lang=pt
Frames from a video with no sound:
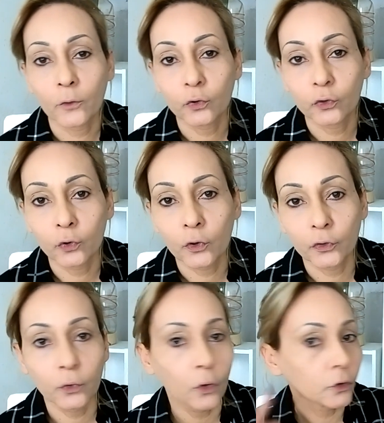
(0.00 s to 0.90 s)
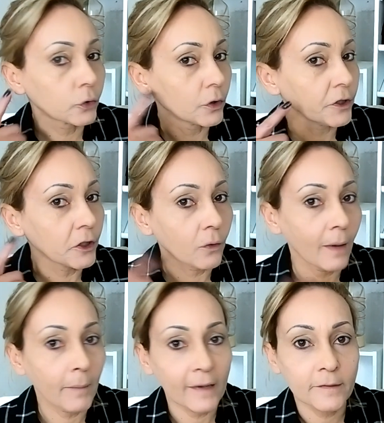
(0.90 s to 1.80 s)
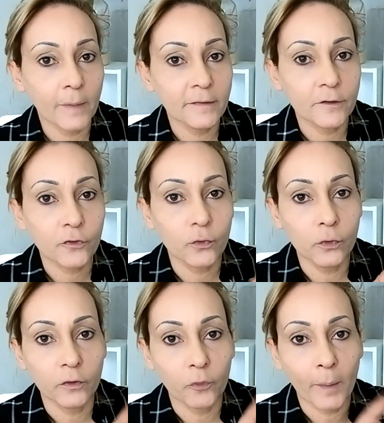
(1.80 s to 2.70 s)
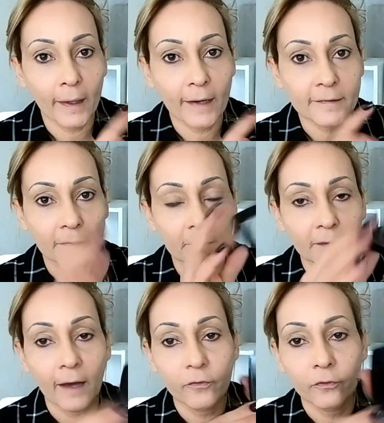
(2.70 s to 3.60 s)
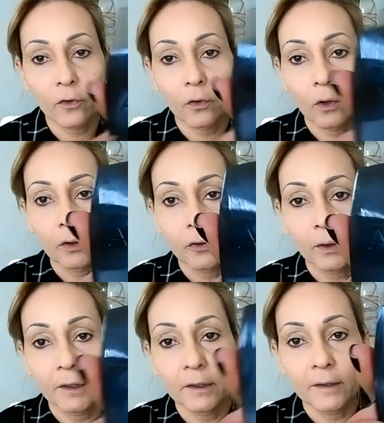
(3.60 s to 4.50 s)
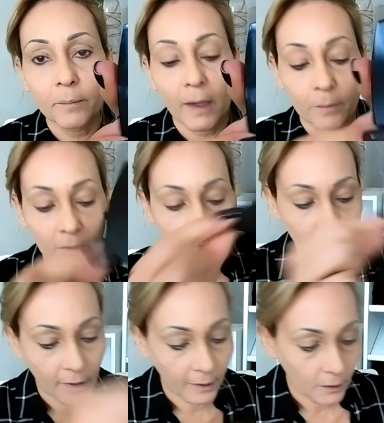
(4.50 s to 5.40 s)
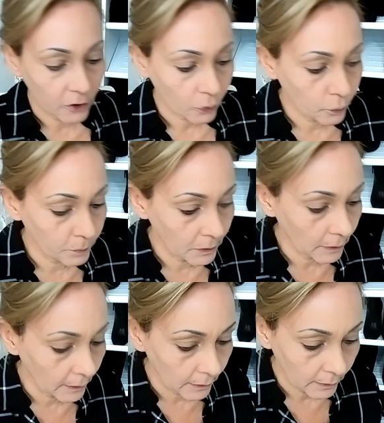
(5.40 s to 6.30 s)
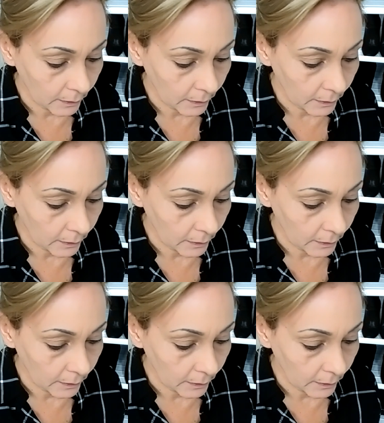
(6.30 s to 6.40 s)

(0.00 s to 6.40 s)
no truque do contorninho com a base mais escura. vou pegar essa aqui da Avon ó, que eu ganhei da minha amiga Janaína Jacobina.